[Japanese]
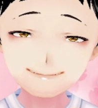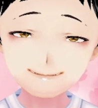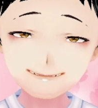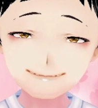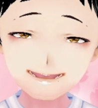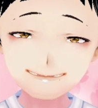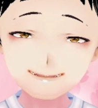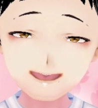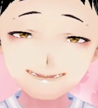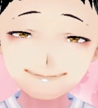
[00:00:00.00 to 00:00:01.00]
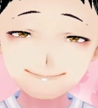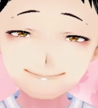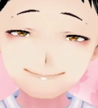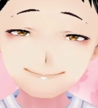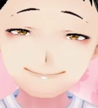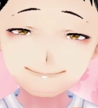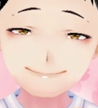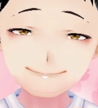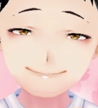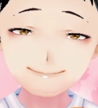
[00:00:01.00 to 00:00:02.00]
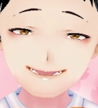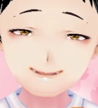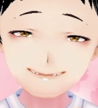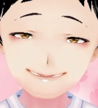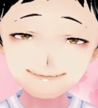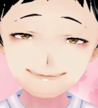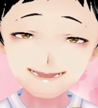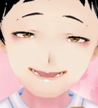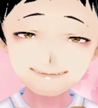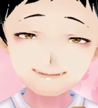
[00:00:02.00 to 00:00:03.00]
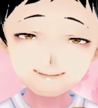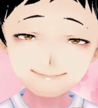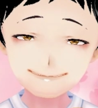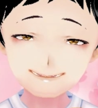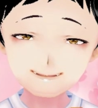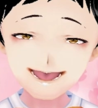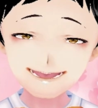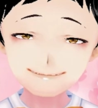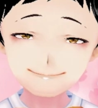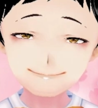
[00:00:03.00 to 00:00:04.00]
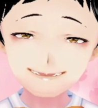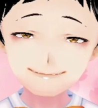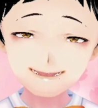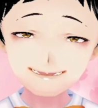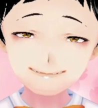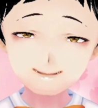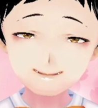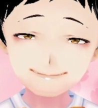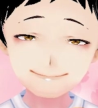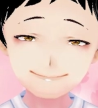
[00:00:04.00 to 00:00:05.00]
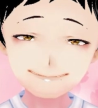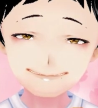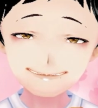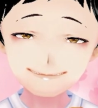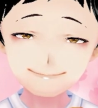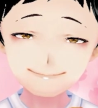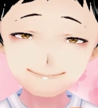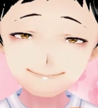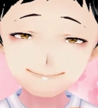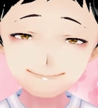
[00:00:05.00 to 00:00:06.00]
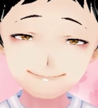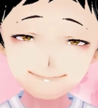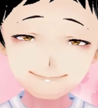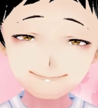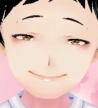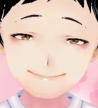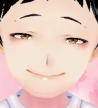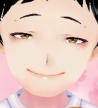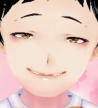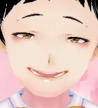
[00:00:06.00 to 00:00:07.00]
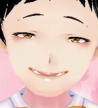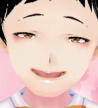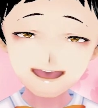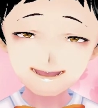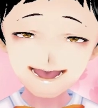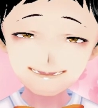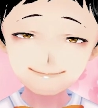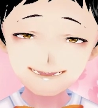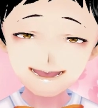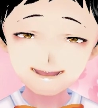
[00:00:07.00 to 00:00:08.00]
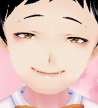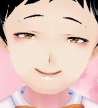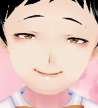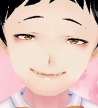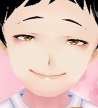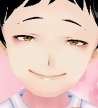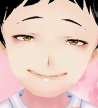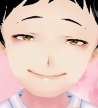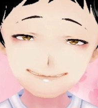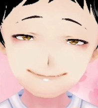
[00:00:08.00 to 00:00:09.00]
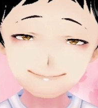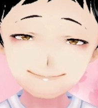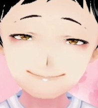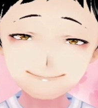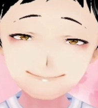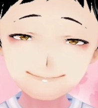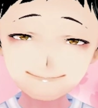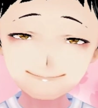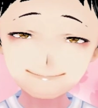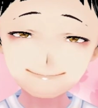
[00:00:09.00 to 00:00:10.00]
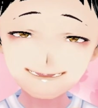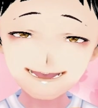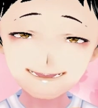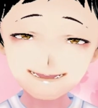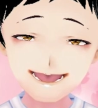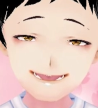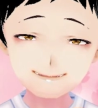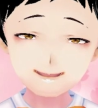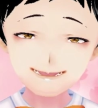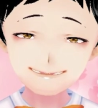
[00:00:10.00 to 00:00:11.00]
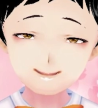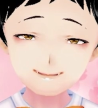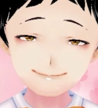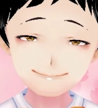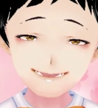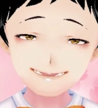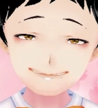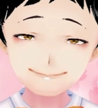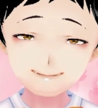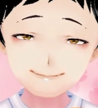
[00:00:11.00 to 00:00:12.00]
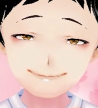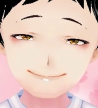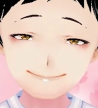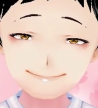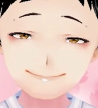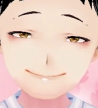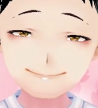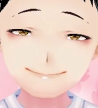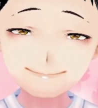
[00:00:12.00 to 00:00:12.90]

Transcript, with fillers: 競馬部の予想です。まず私、坂織の本命は、8枠12番、エーポス。対抗は7枠10番、デゼル。単穴は4枠4番、マジックキャッスル。